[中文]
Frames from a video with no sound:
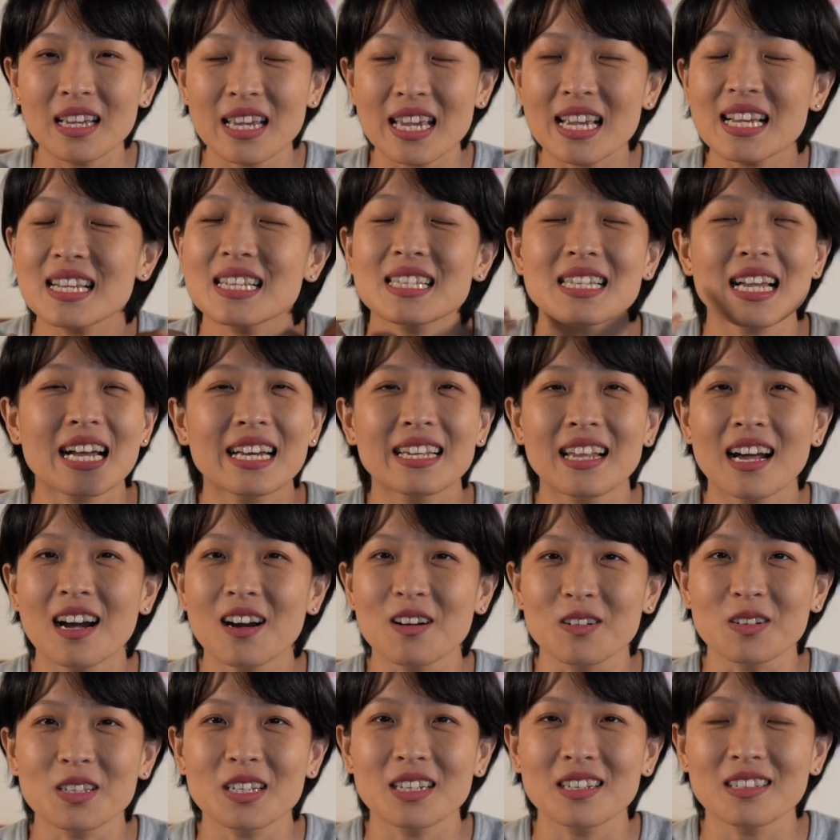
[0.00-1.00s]
Inside
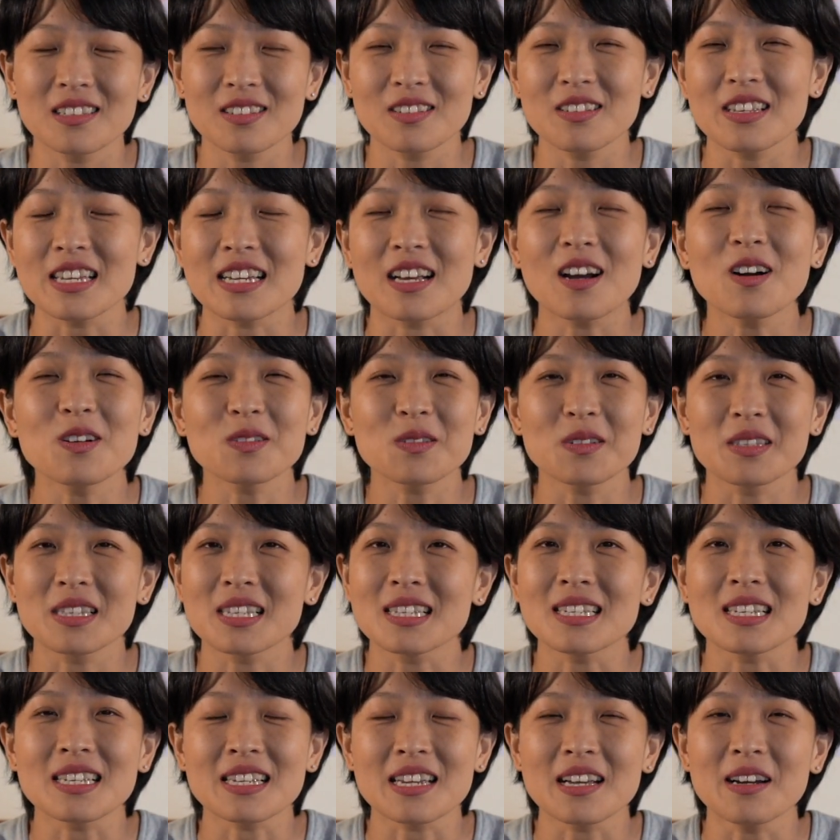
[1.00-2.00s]
out 就你告诉
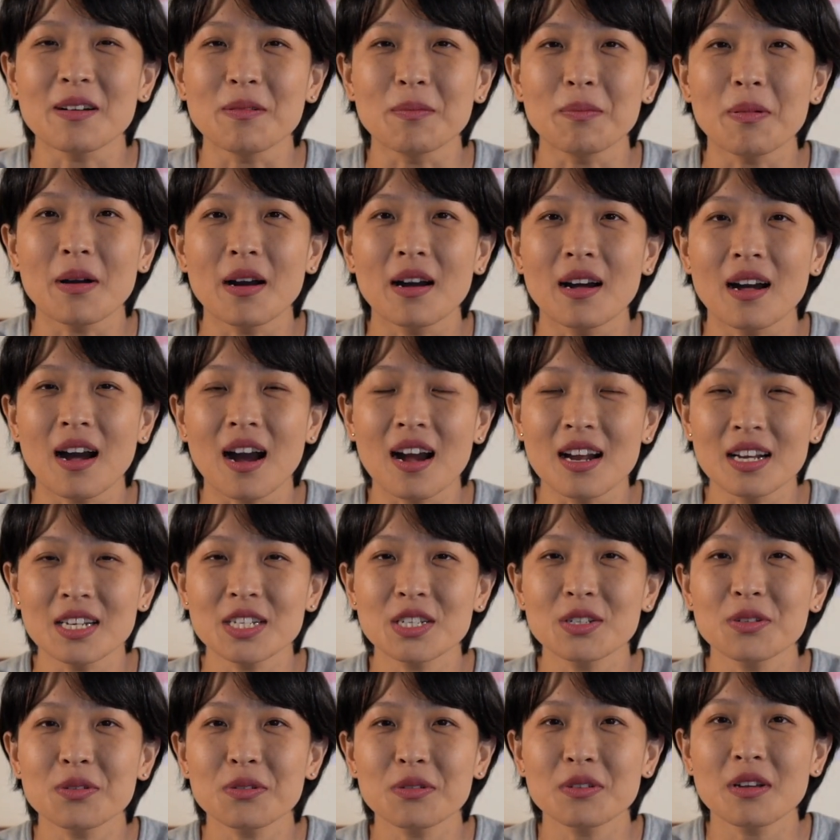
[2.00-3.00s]
自己你很棒，而
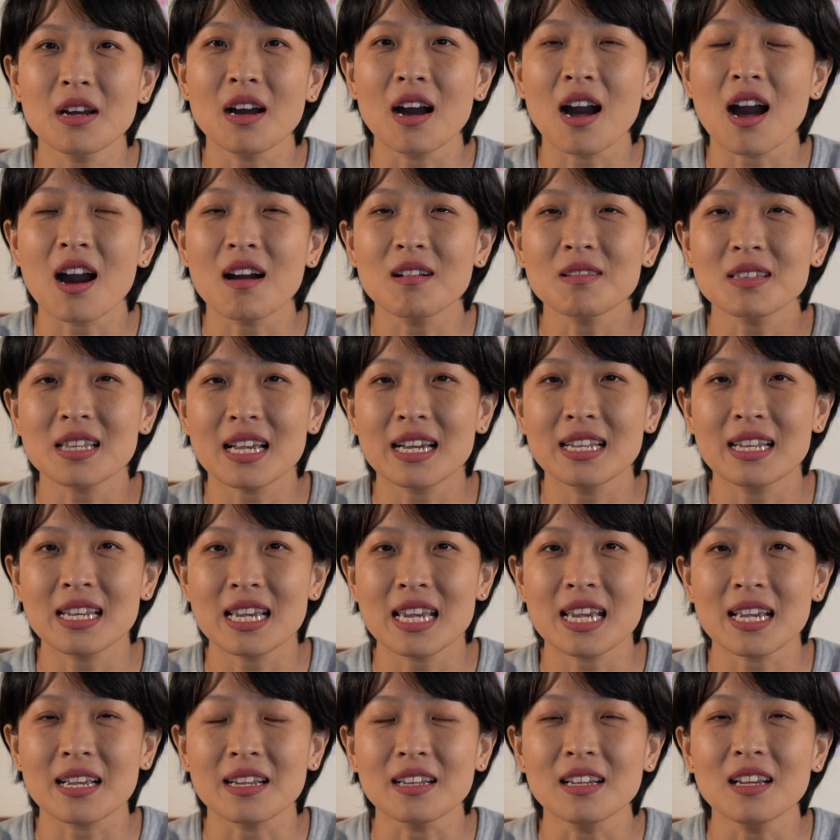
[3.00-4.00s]
是需要 outside
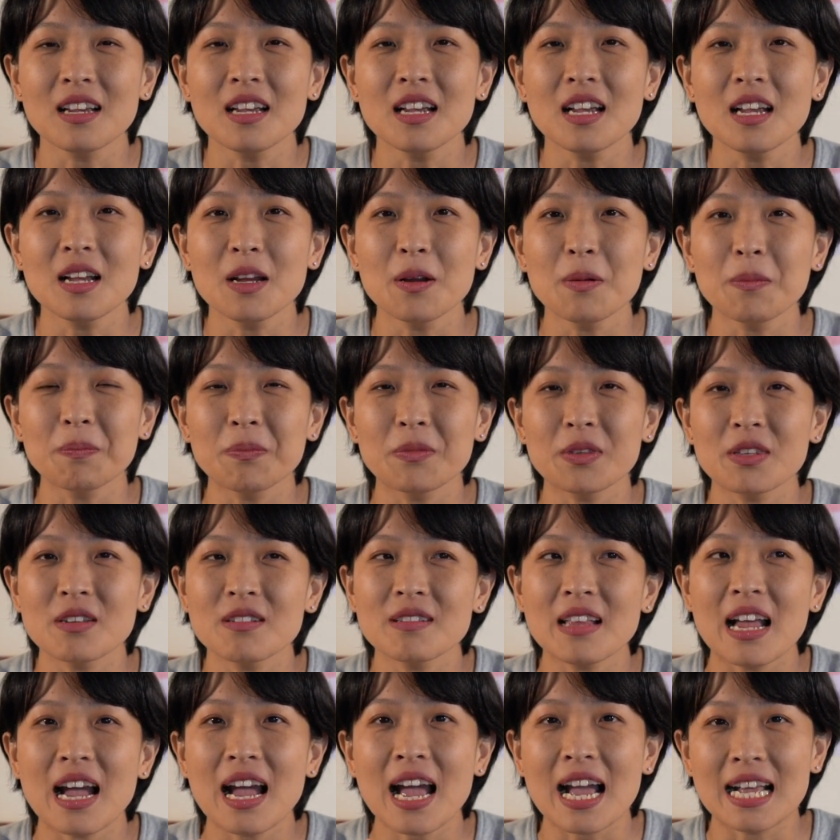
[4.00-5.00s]
in。
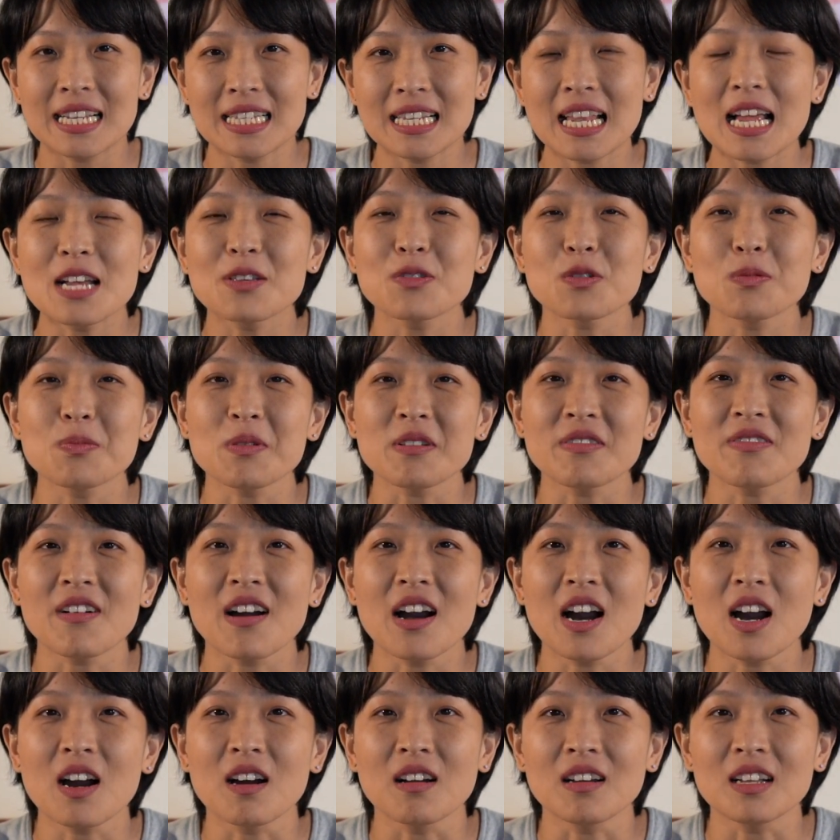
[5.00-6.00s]
就拿孩子来做比
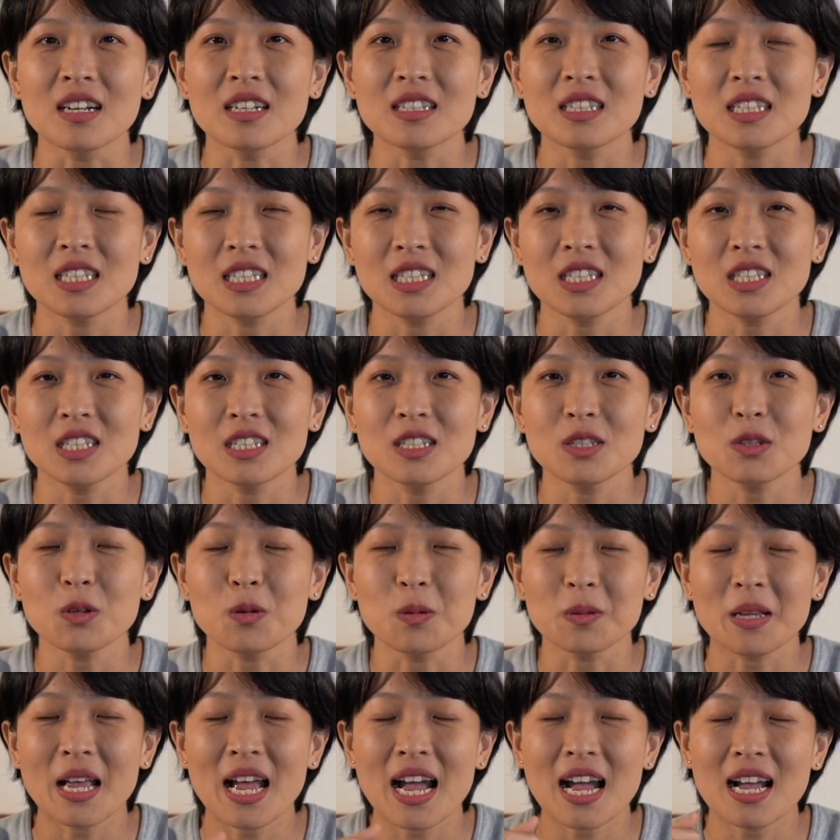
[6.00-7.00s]
方好了，其实
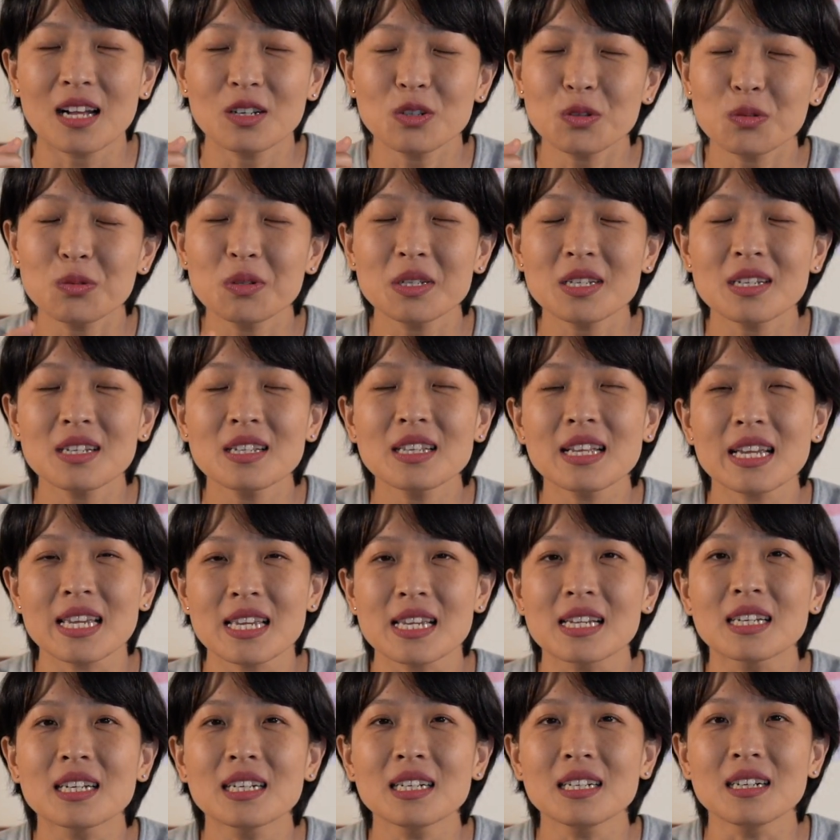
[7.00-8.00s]
从他出生那
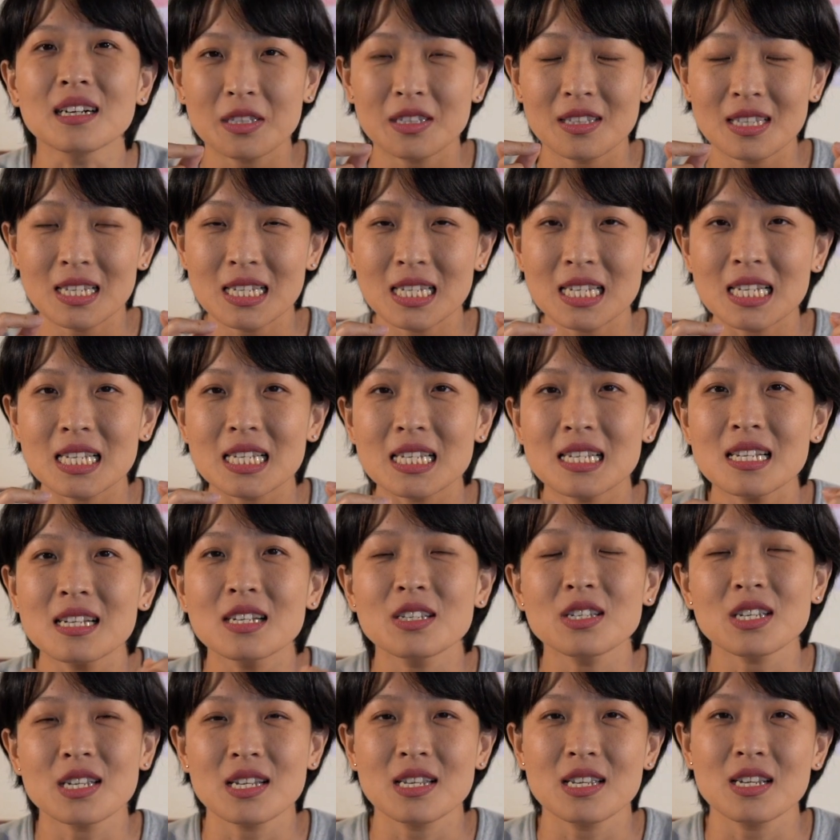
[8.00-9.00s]
一刻，自信心
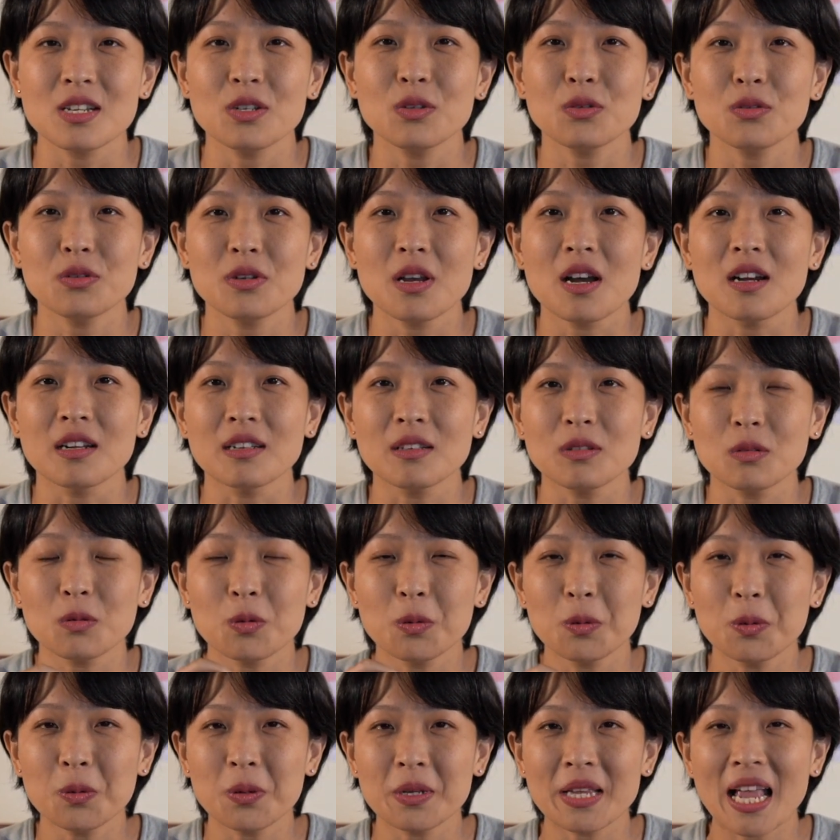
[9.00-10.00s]
的建立需要
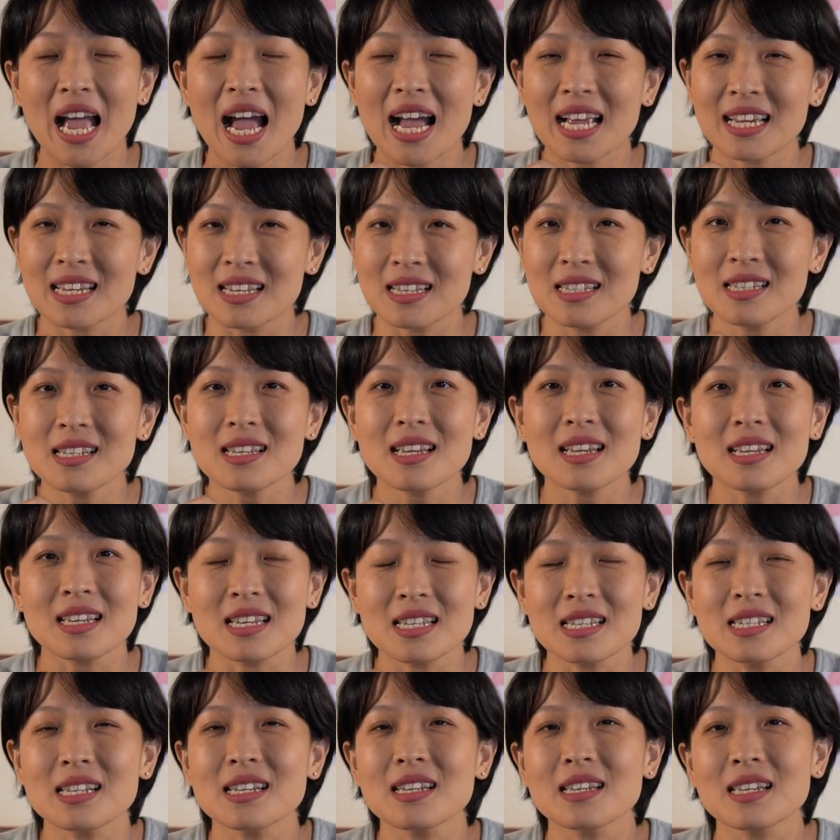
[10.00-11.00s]
通过他一件
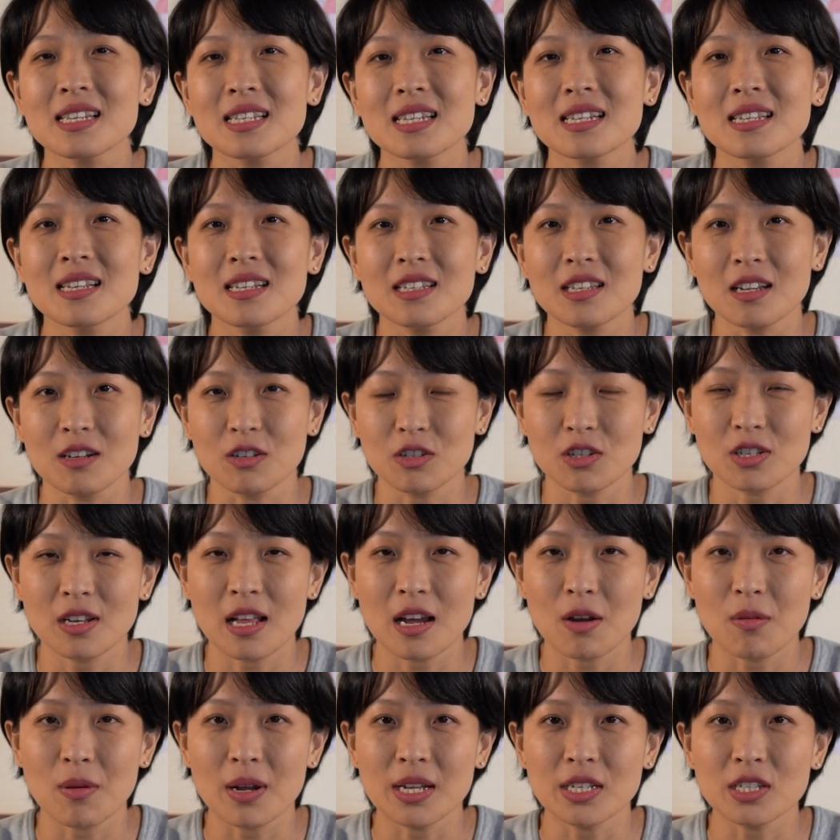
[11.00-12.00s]
一件一件的小事
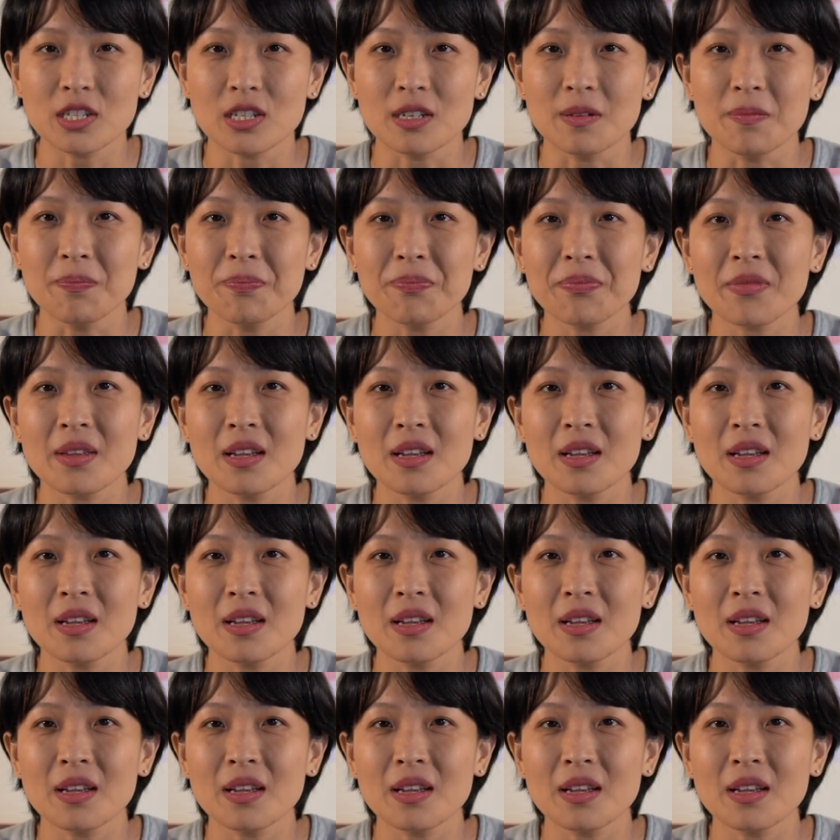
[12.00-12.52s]
来完成。